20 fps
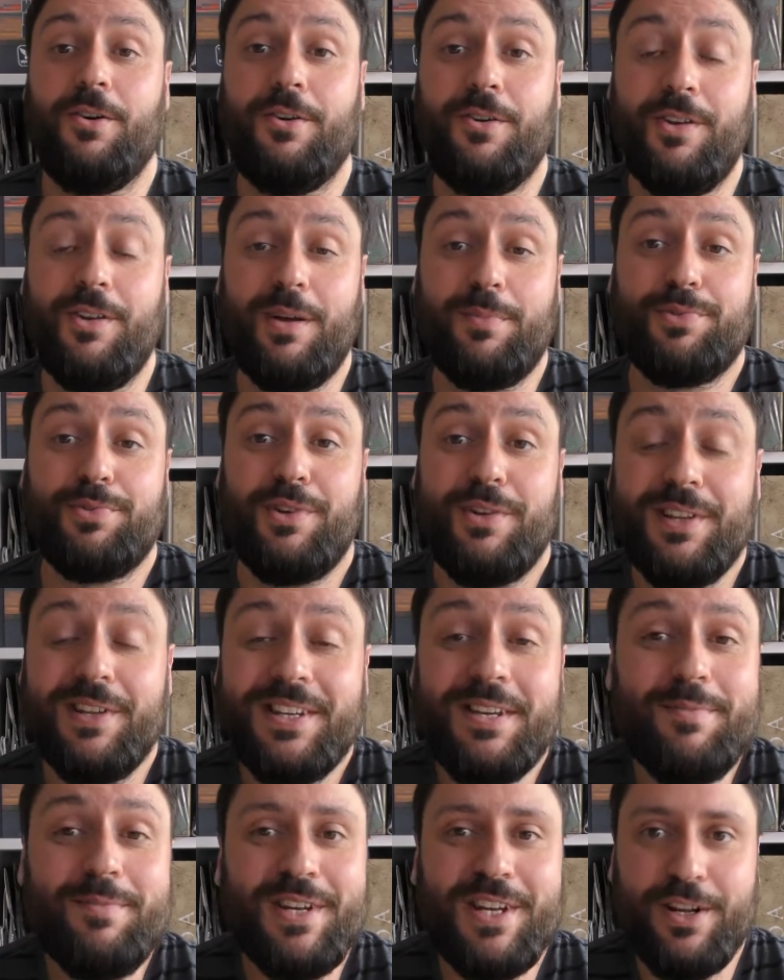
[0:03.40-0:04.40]
Olá pessoal,
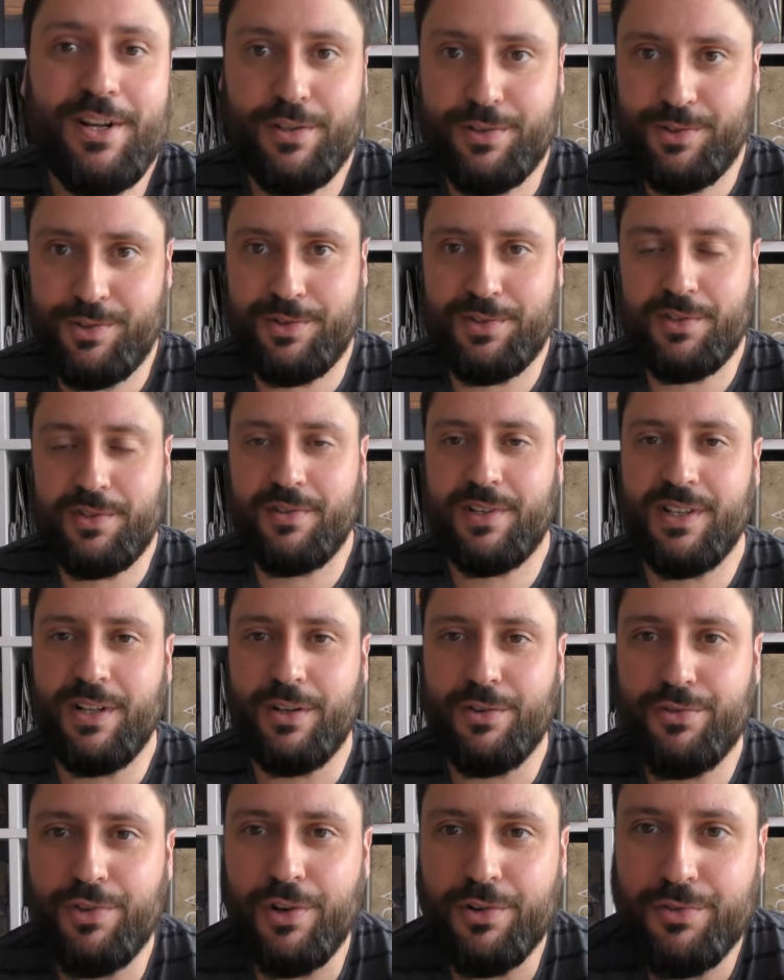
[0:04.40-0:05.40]
aqui Miquel Souza do
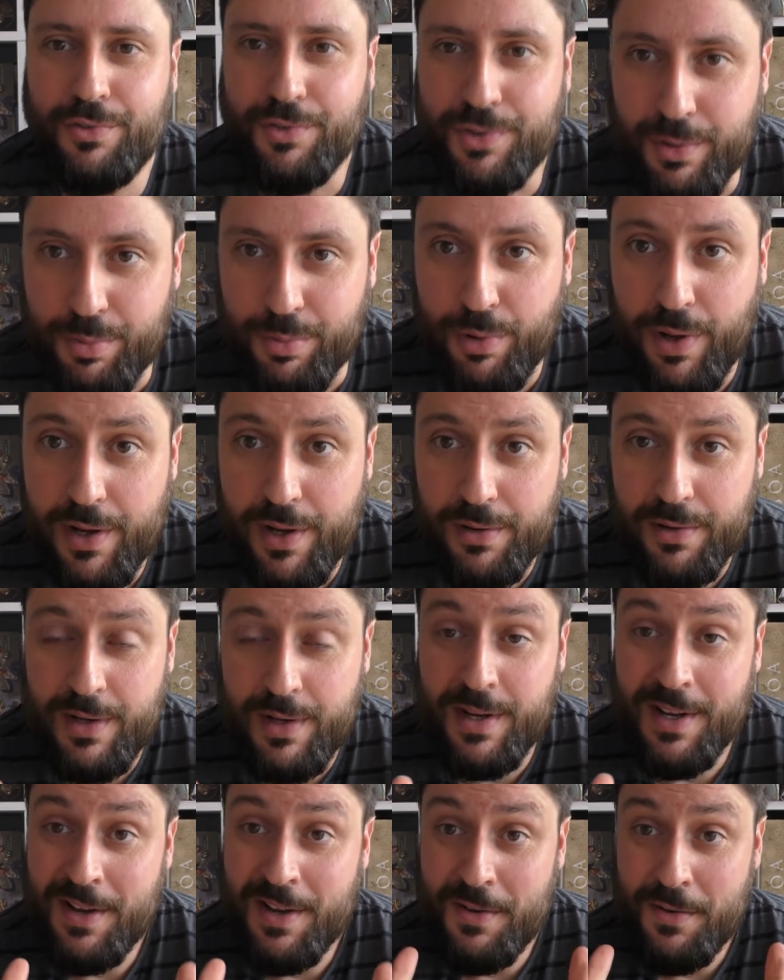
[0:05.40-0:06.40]
canal Jogos no Tabuleiro.
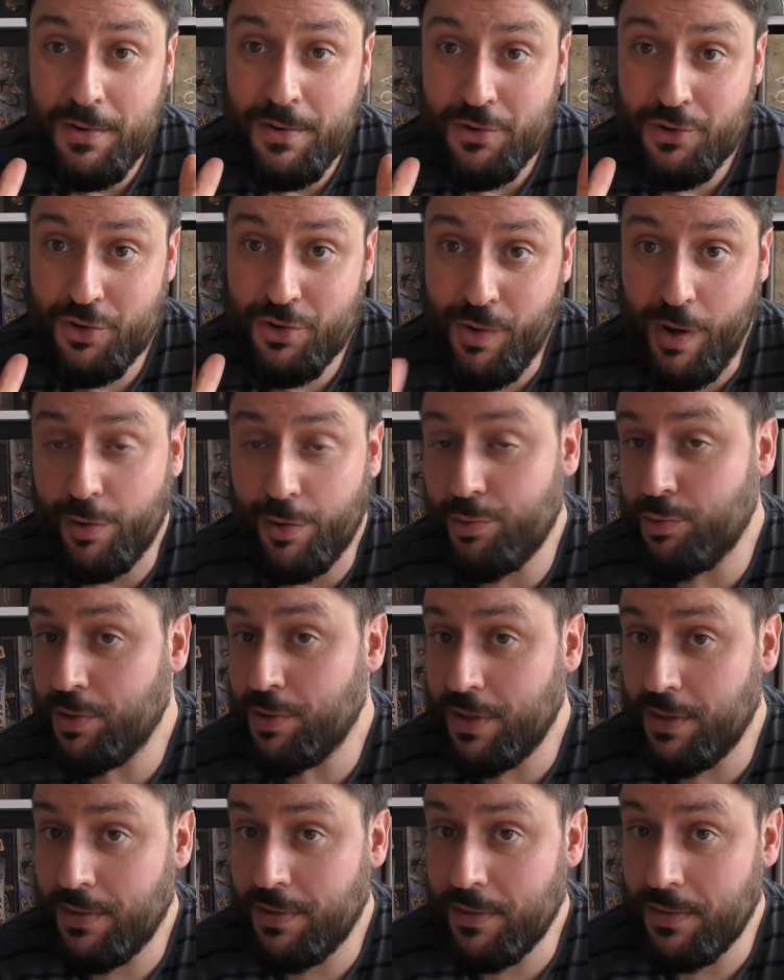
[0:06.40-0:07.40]
Chegou a
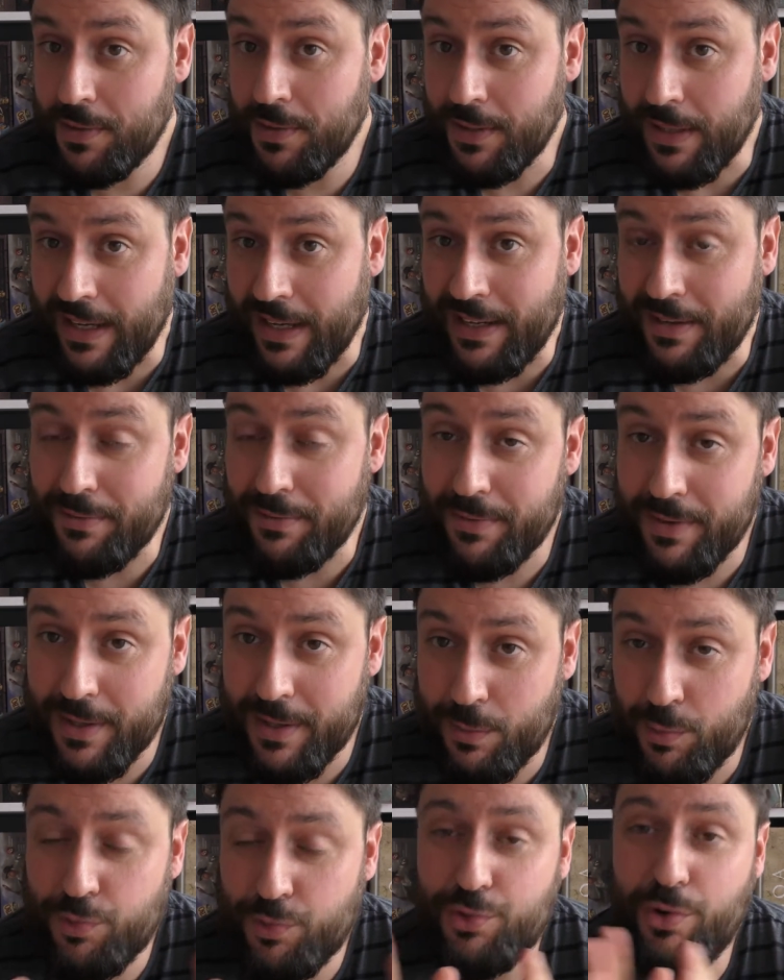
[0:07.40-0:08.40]
altura de
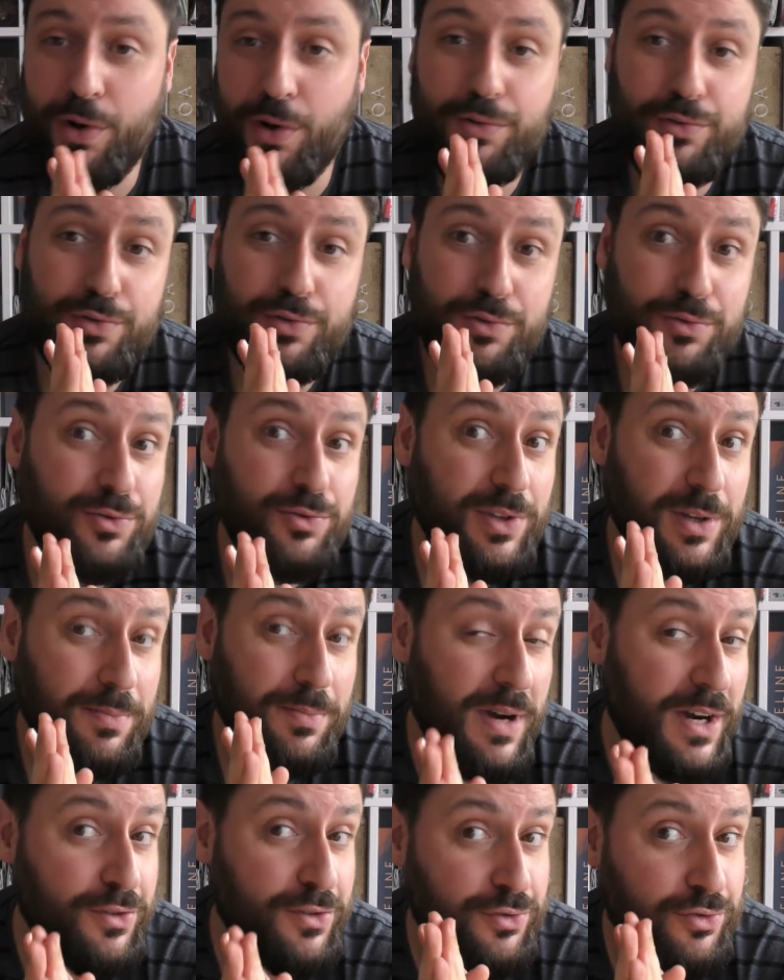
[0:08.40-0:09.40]
rever os jogos que gostei
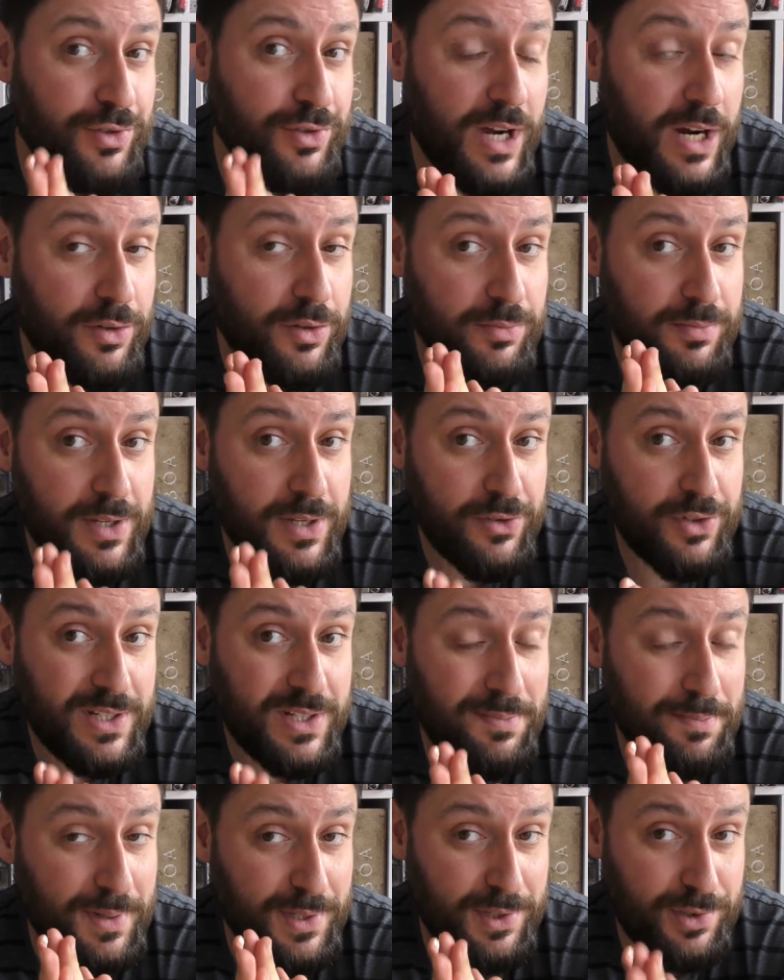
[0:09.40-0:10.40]
mais de jogar no mês
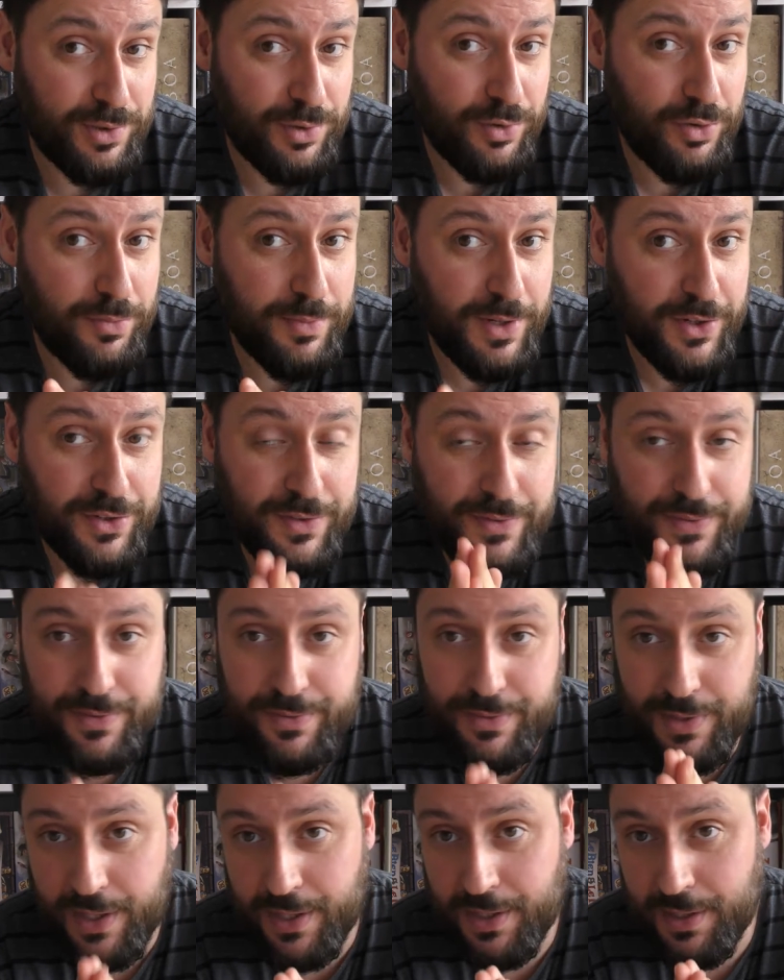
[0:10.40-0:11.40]
que passou, mês de
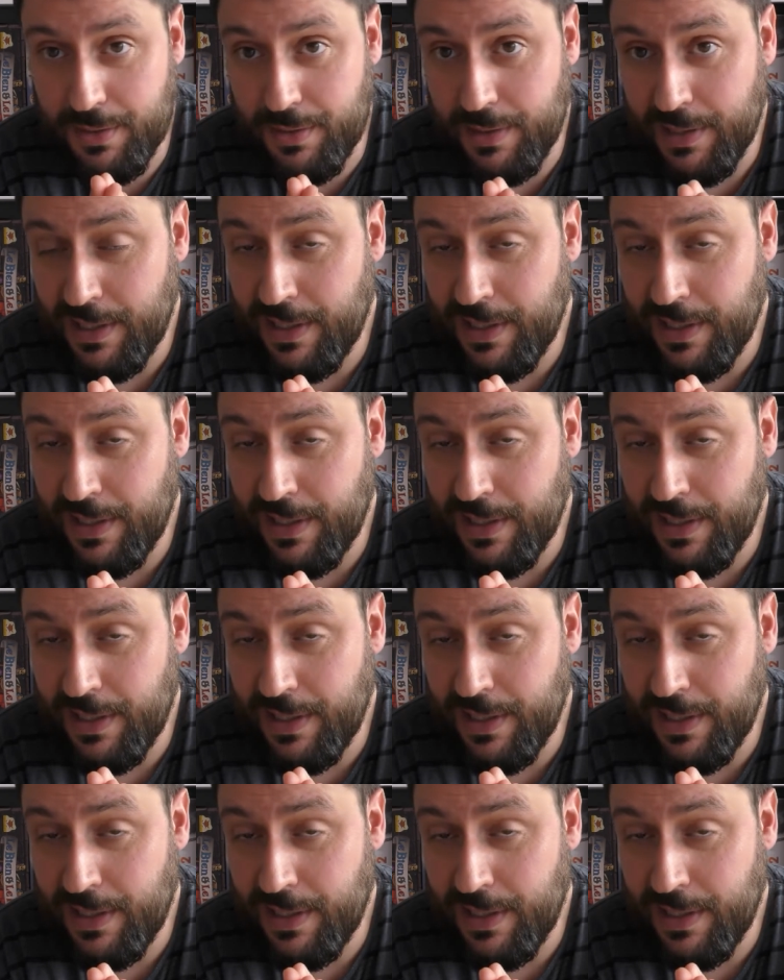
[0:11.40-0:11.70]
fevereiro.